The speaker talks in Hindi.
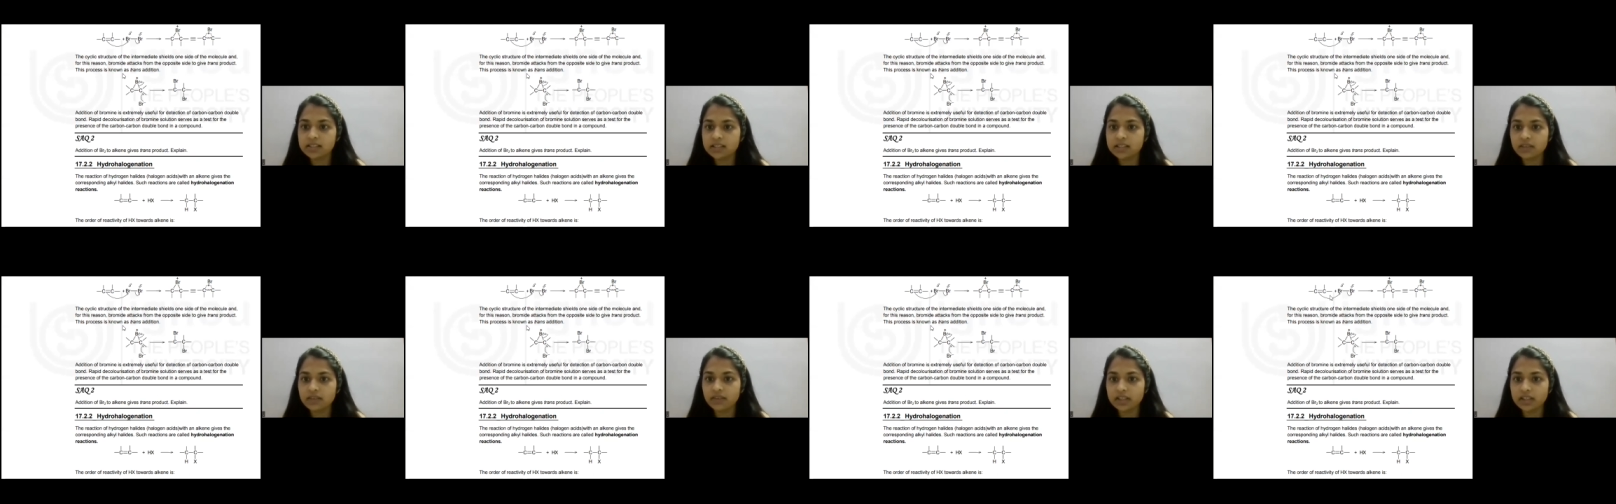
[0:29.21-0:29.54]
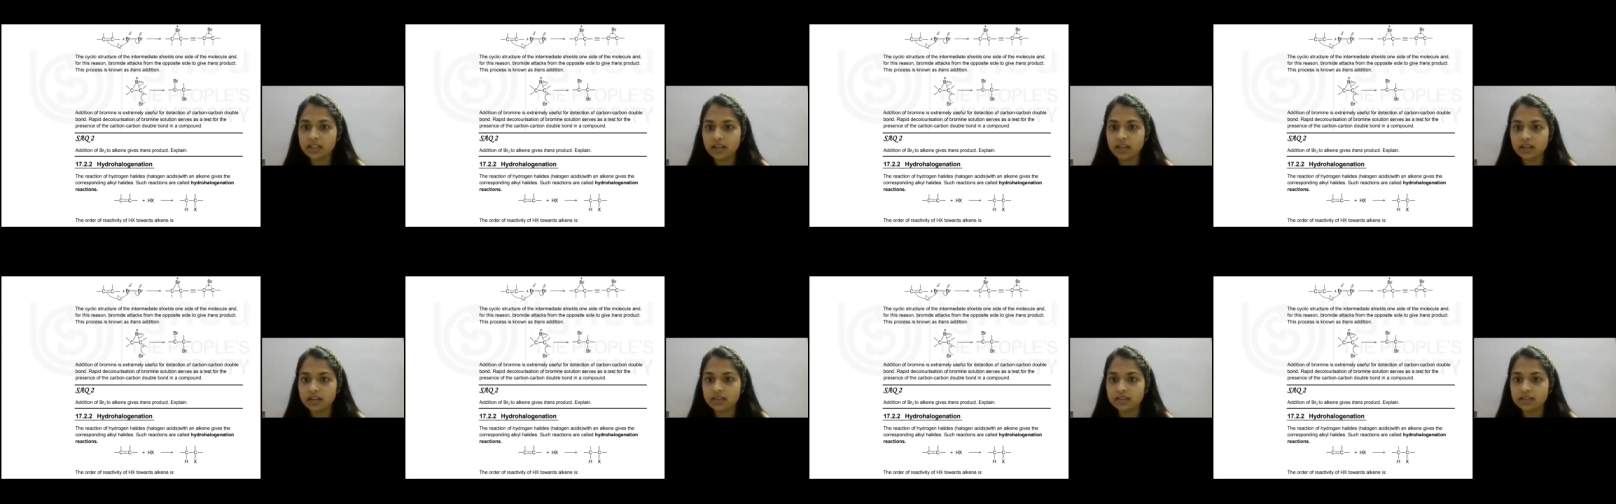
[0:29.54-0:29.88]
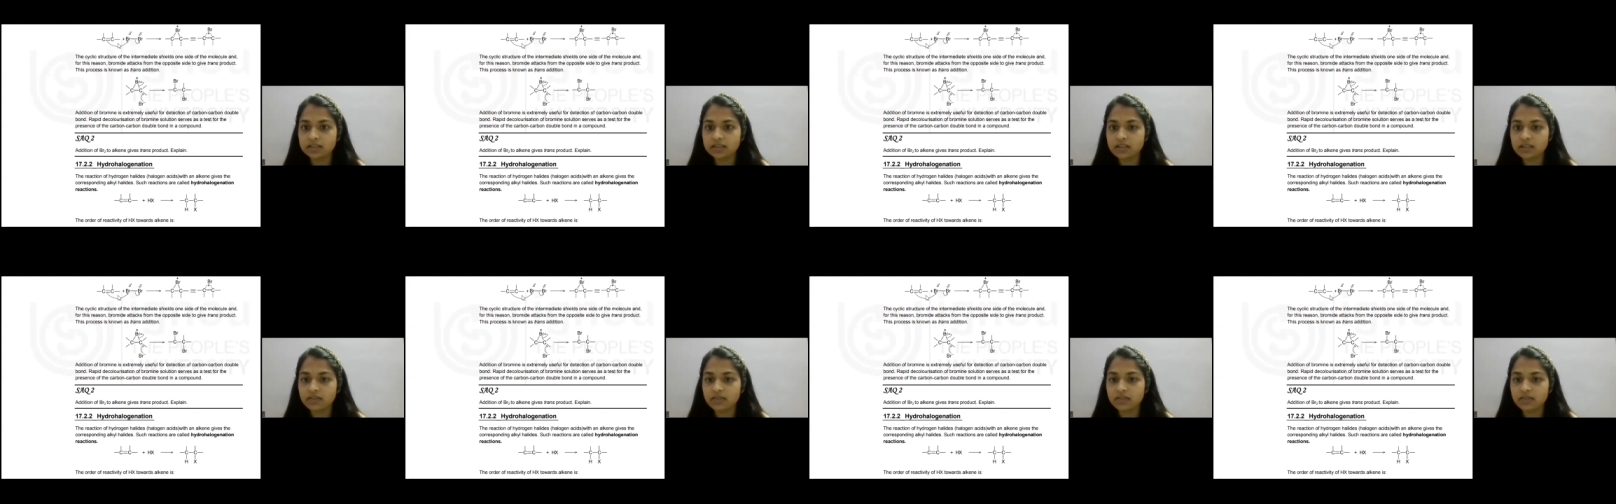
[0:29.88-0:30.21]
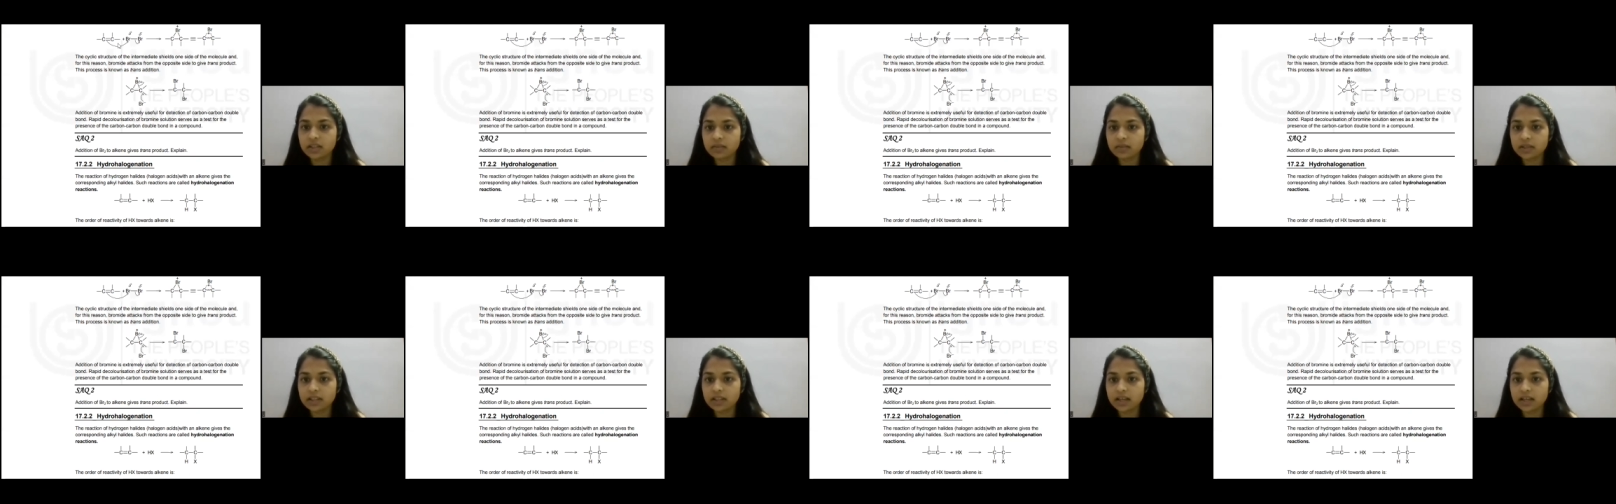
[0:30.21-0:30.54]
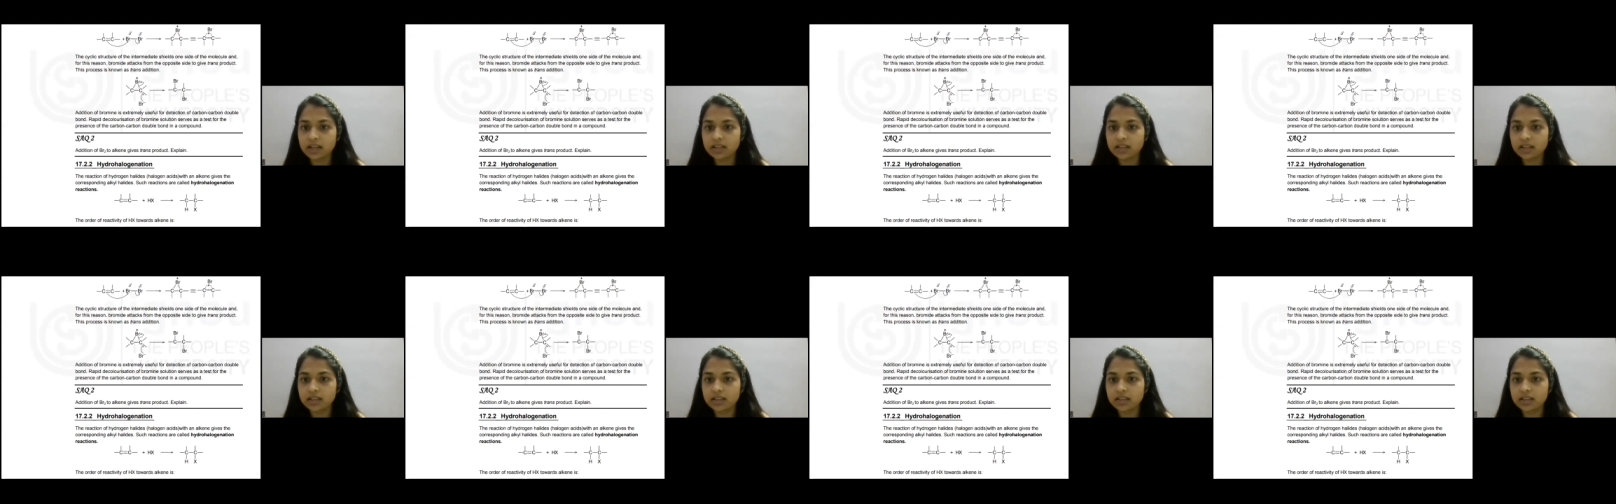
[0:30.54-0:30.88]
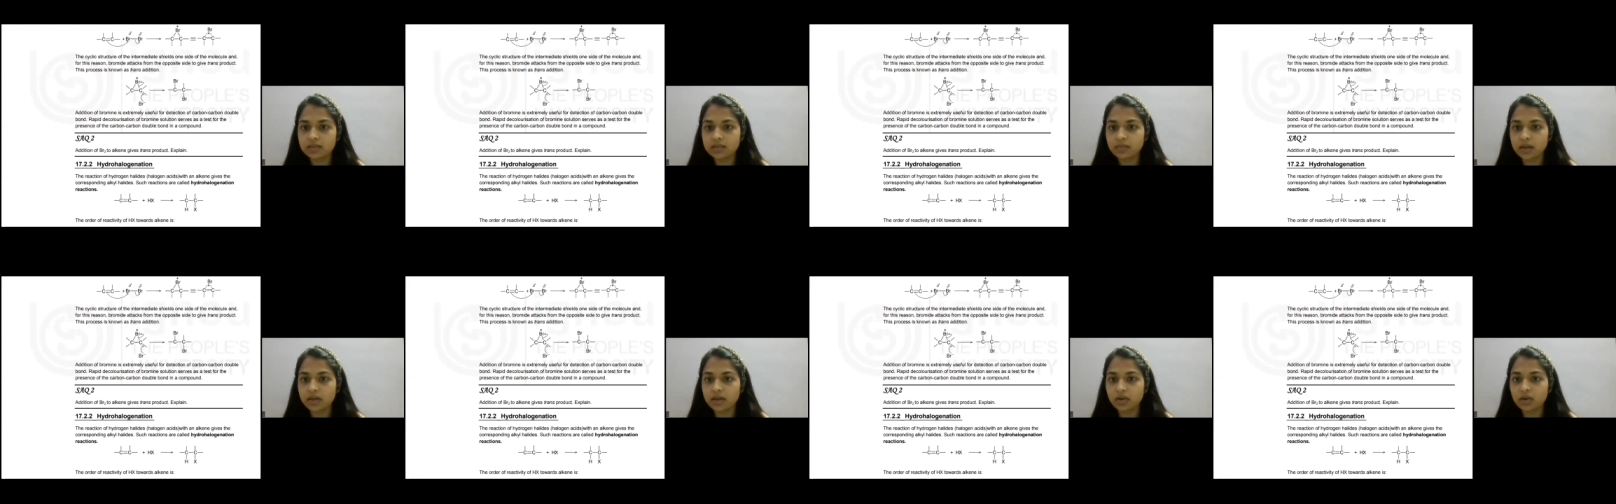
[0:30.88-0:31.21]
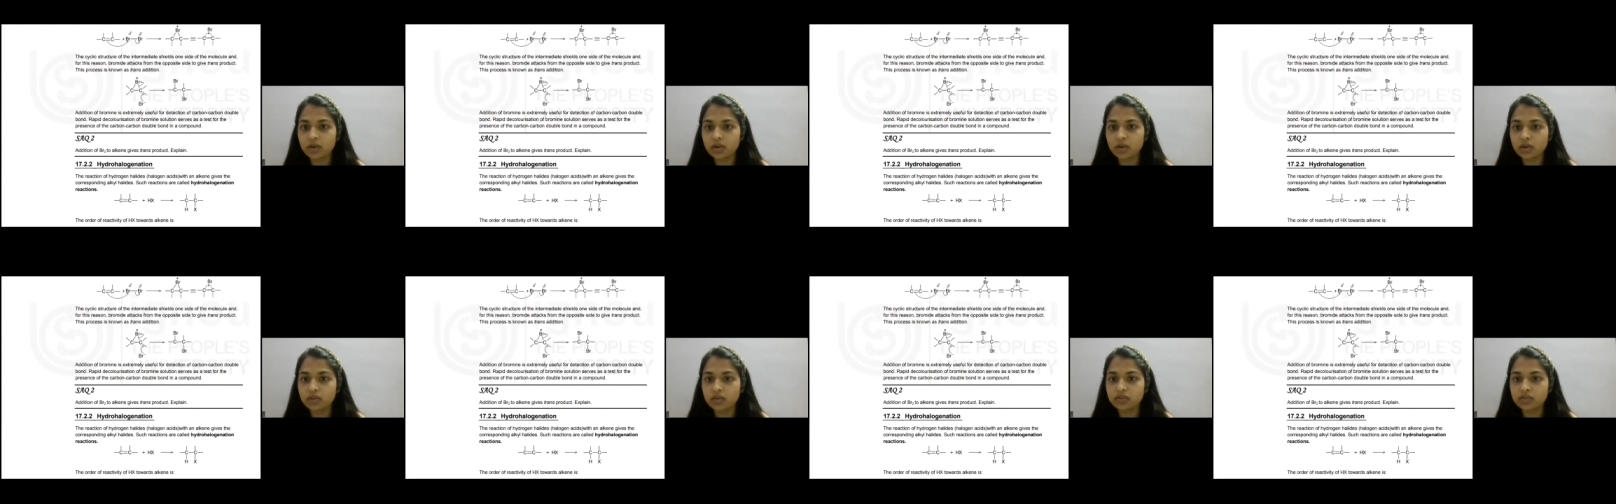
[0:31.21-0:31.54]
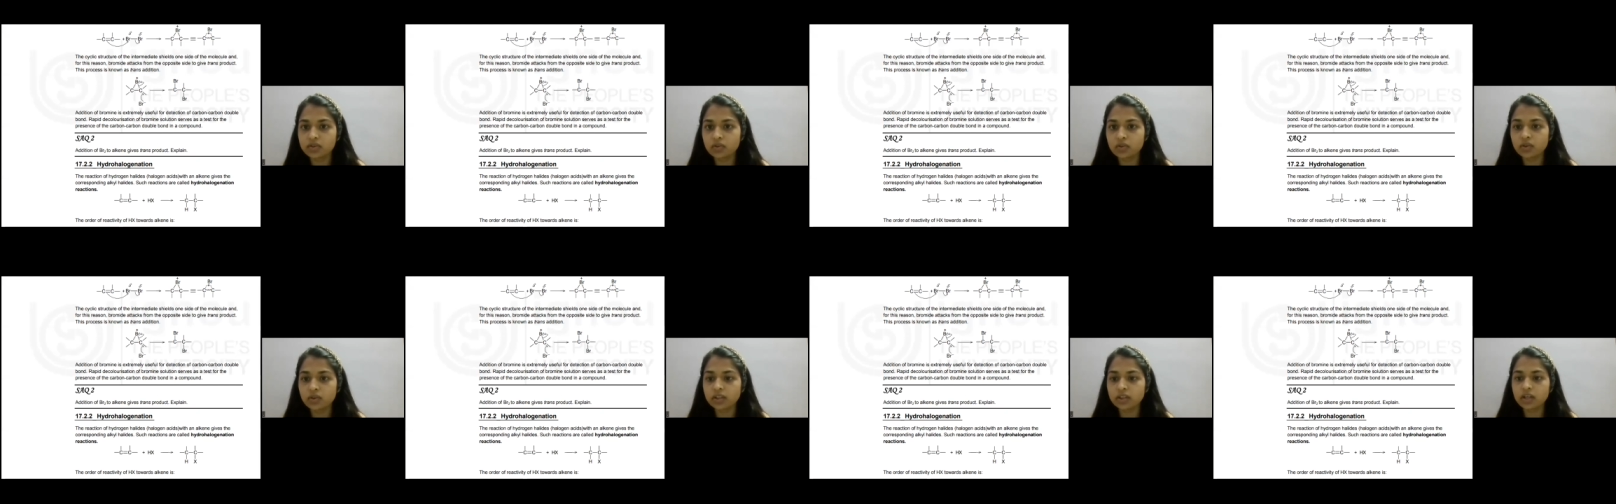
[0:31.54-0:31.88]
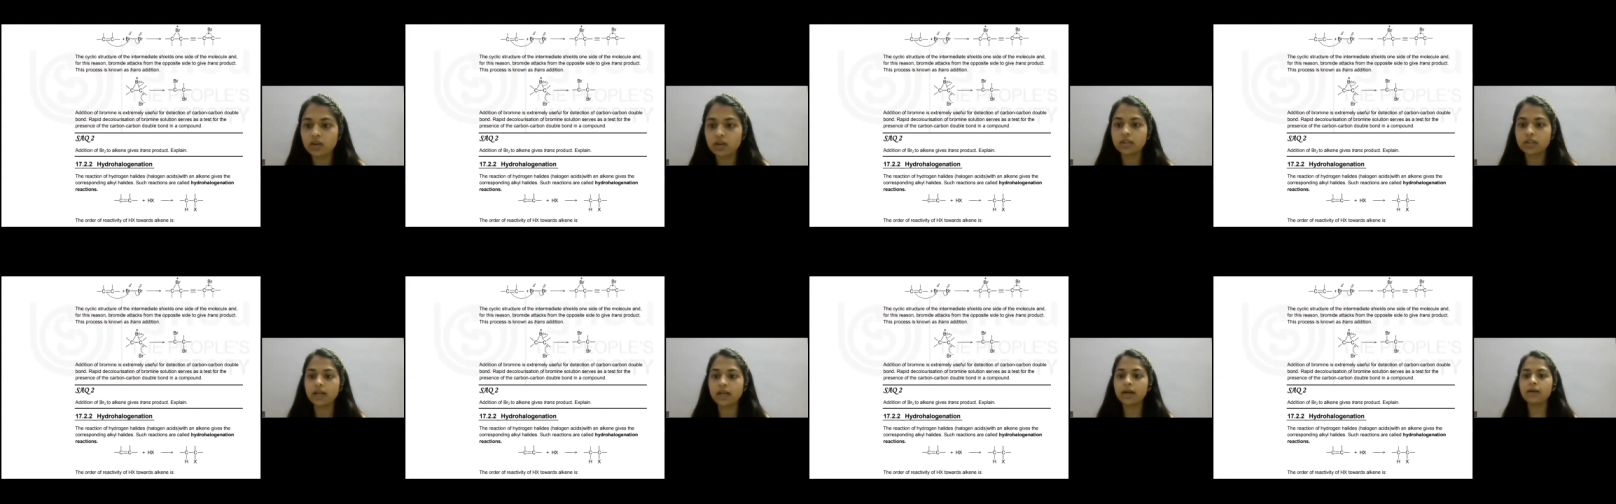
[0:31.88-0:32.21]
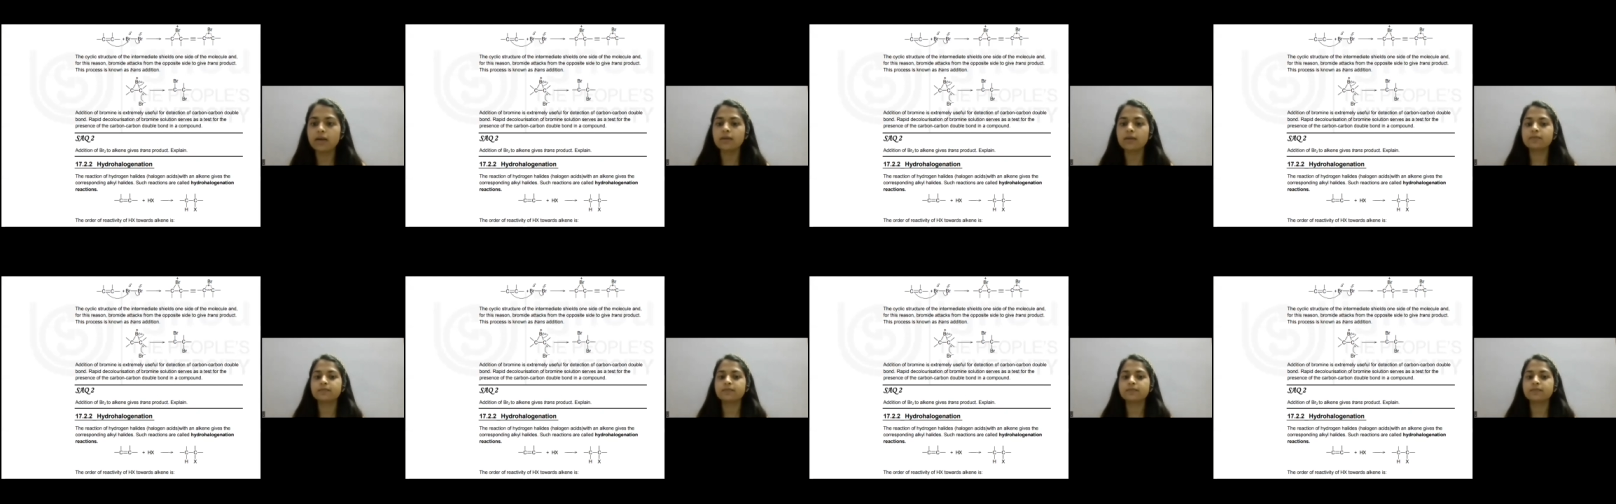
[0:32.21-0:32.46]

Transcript: सविता सविता बताएगी मार्कोनिक ऑफ रूल क्या होता है